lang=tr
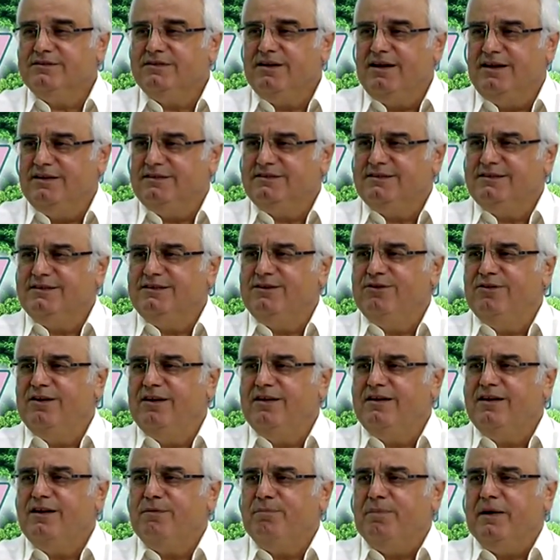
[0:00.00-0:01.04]
Kansızlığı
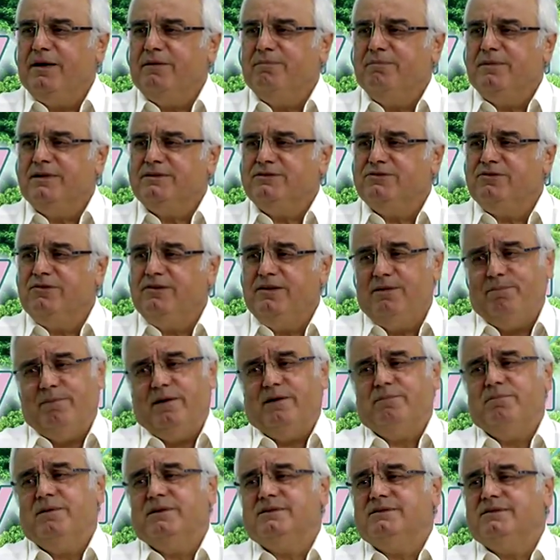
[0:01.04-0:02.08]
olanlar pekmez yiyor. Niye?
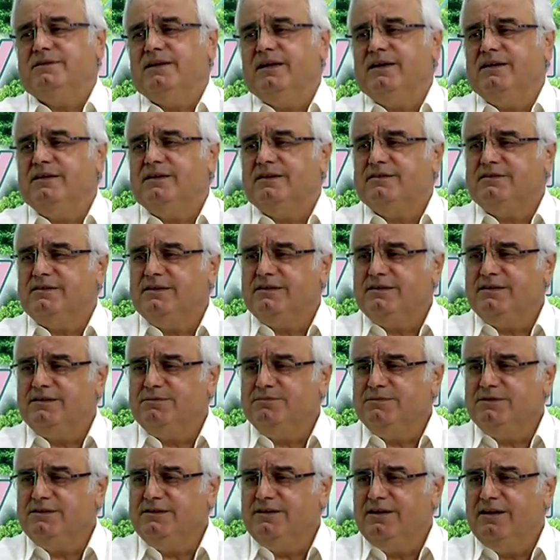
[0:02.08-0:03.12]
Pekmezin rengi de
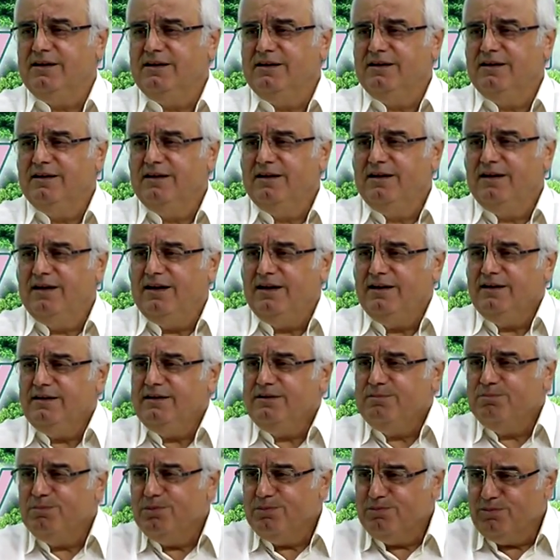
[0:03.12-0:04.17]
kırmızı ya. Hayır
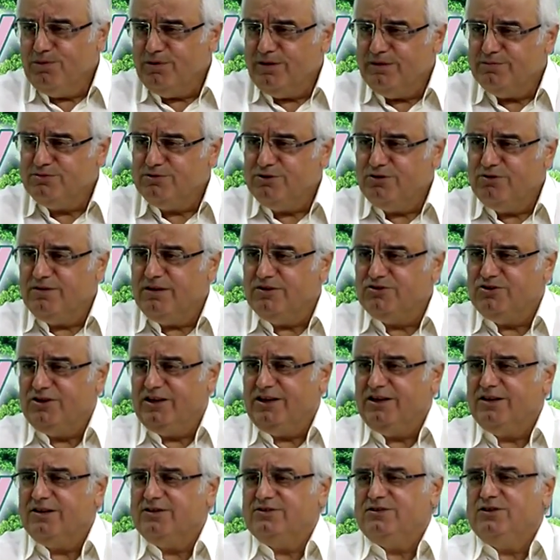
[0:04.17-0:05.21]
böyle bir şey yok ya.
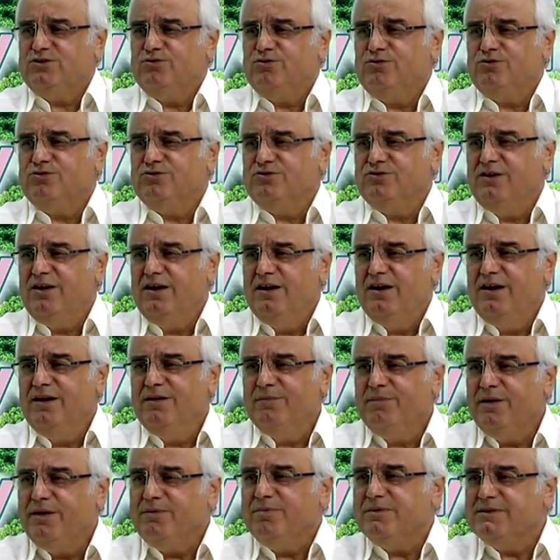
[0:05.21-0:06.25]
Şeker hastası olursun ya.
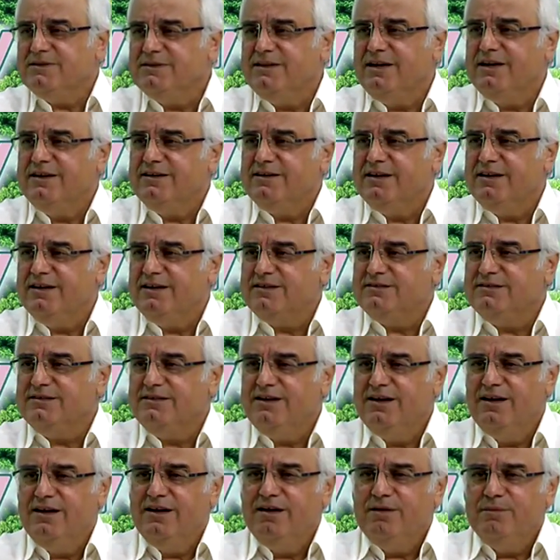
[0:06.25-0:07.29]
Pekmezi ne kadar yersin?
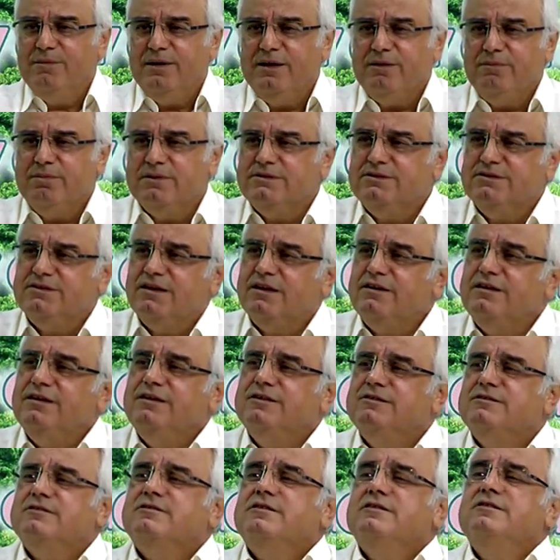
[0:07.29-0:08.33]
Pekmezi canın
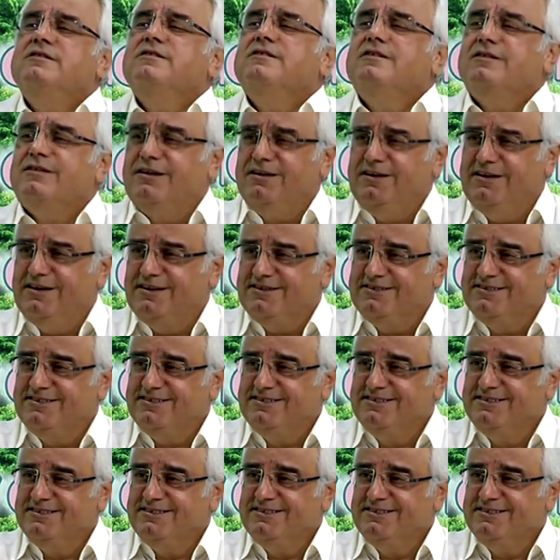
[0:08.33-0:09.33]
istediği kadar yersin.